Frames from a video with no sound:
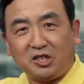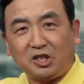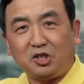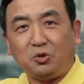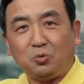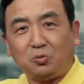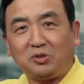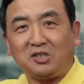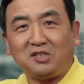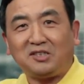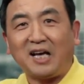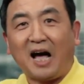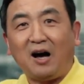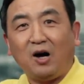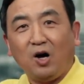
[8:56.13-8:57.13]
制度之
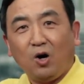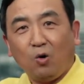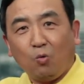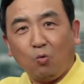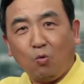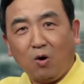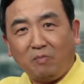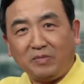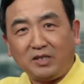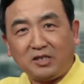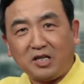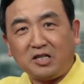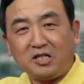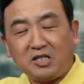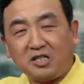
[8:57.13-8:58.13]
下，我们
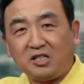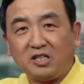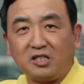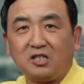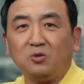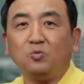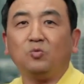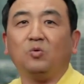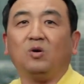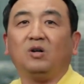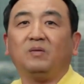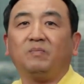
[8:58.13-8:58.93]
真实的生活，